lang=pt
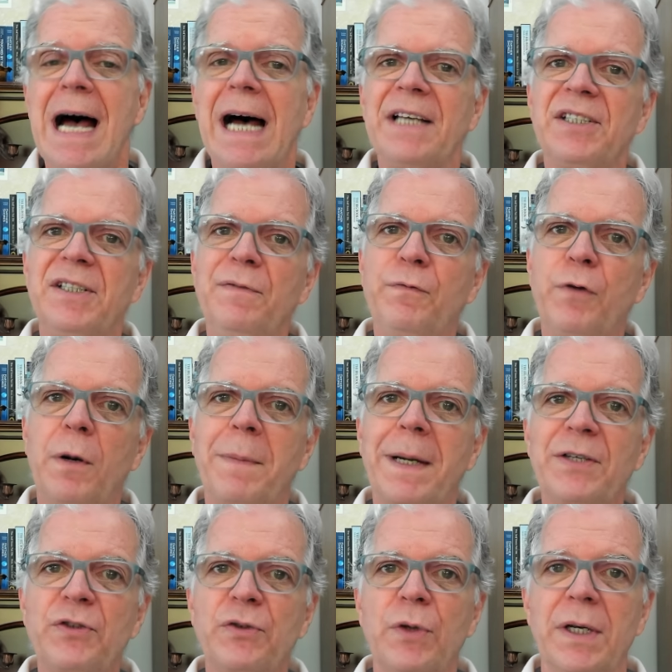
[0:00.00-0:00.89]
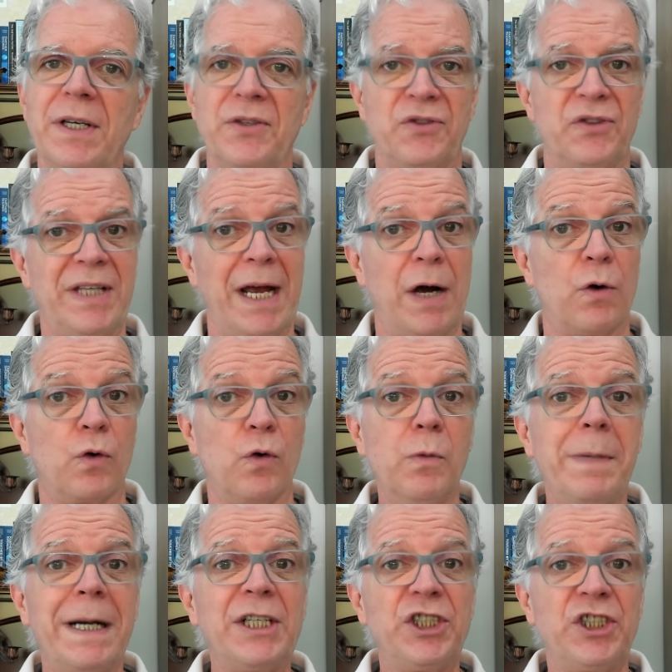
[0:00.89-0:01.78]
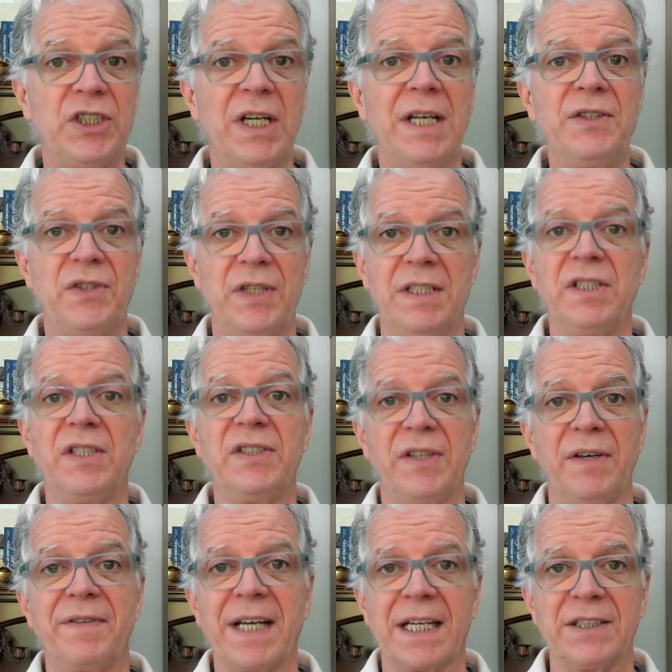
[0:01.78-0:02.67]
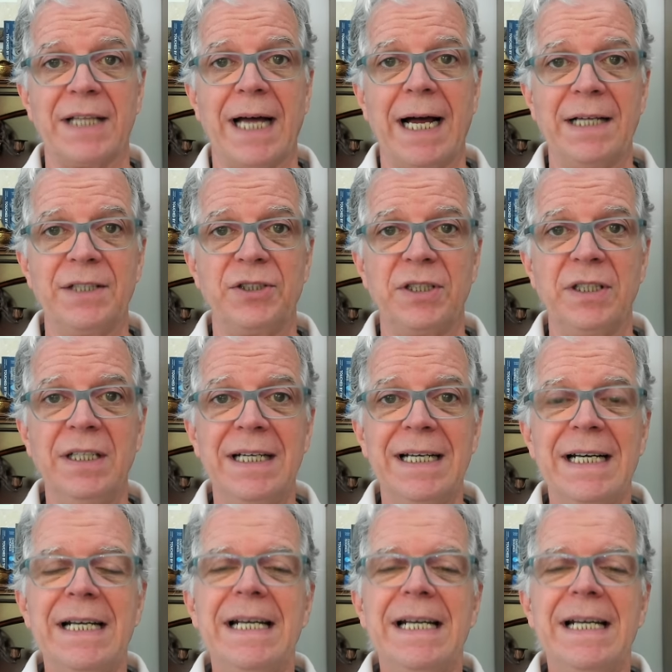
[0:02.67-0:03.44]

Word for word: as informações têm alguma chance de ser verdade,